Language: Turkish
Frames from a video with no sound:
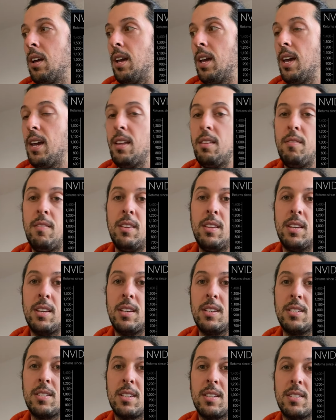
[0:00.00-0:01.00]
Nvidia
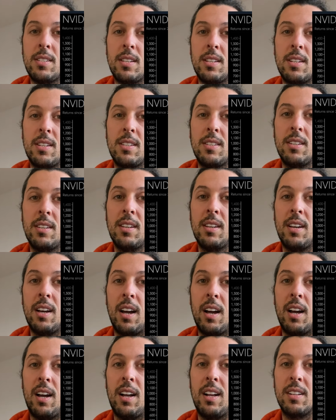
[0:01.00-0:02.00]
hisse senedi
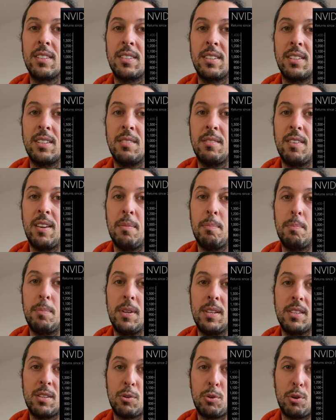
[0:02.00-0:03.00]
altın ve
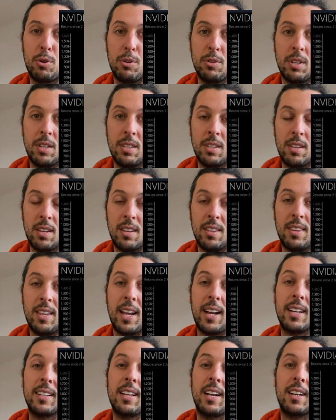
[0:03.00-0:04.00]
Bitcoin'in
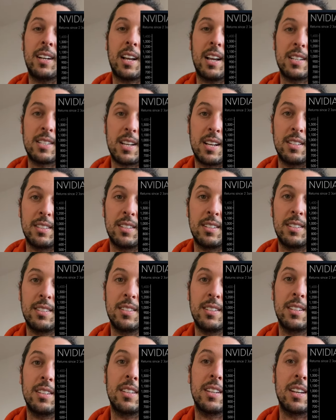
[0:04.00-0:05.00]
ne kadar
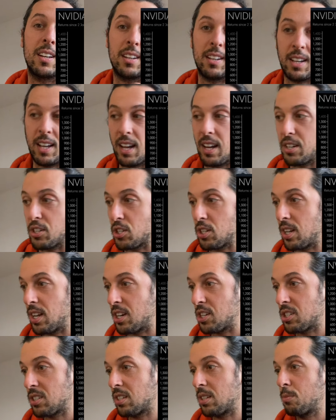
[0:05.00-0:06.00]
kazandırdığını
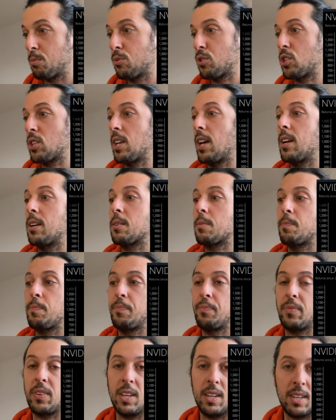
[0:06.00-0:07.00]
karşılaştırmışlar
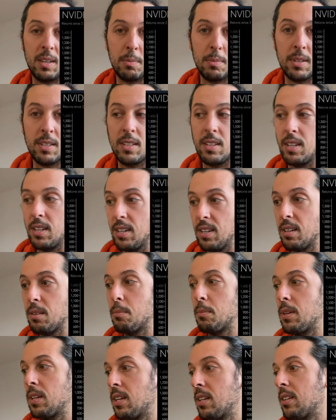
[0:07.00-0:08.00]

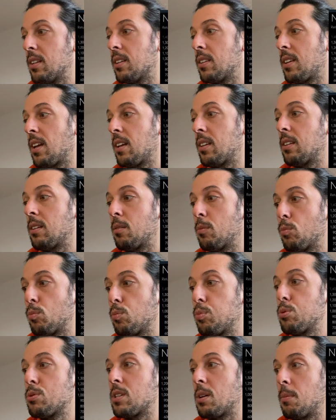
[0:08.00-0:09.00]
2020 yılından
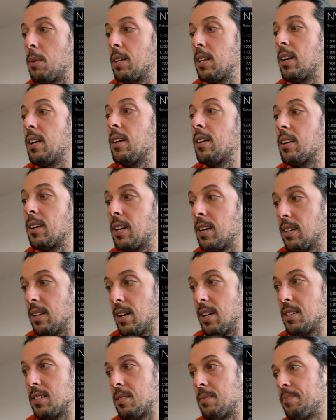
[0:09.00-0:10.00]
bu zamana
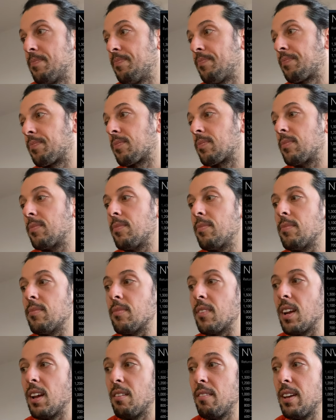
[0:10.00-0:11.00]
kadar
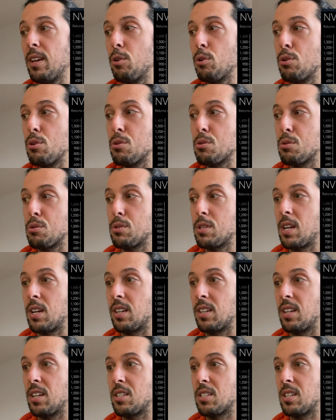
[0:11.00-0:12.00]
ve görüyorsunuz
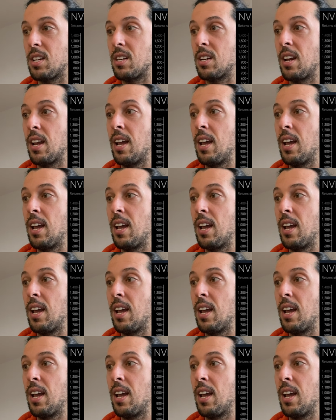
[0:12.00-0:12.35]
arkadaşlar